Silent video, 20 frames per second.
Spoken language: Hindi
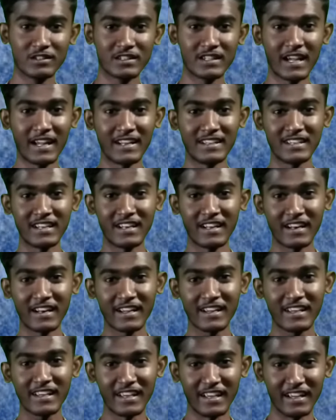उसने
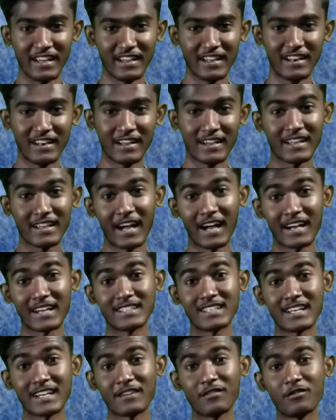इंजीनियरिंग की लेकिन
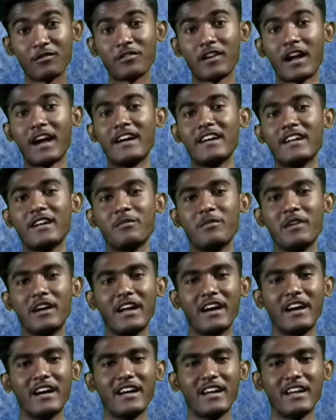आगे जाके वो राइटर
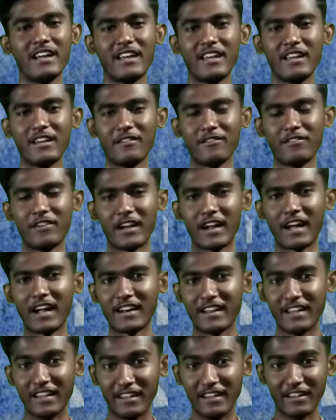बना
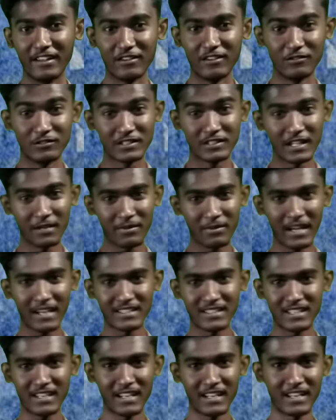फरहान है उसने भी
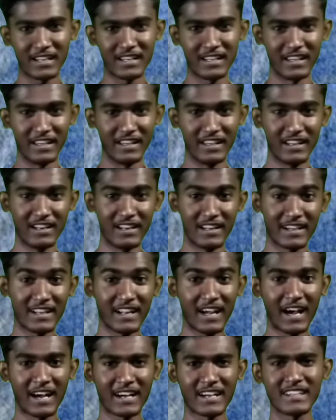इंजीनियरिंग की
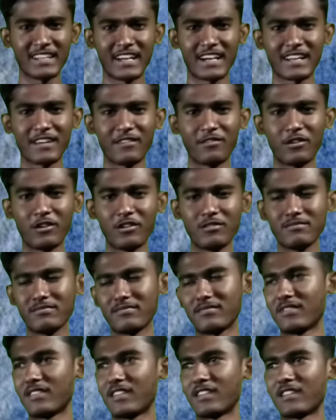लेकिन आगे जाके वो
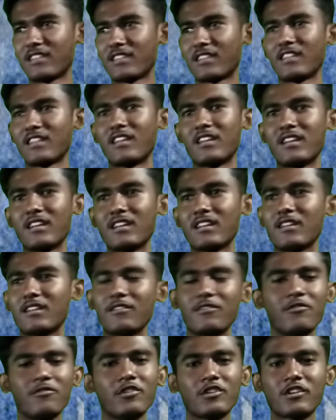
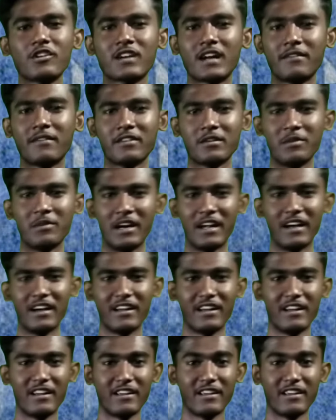फोटोग्राफर बना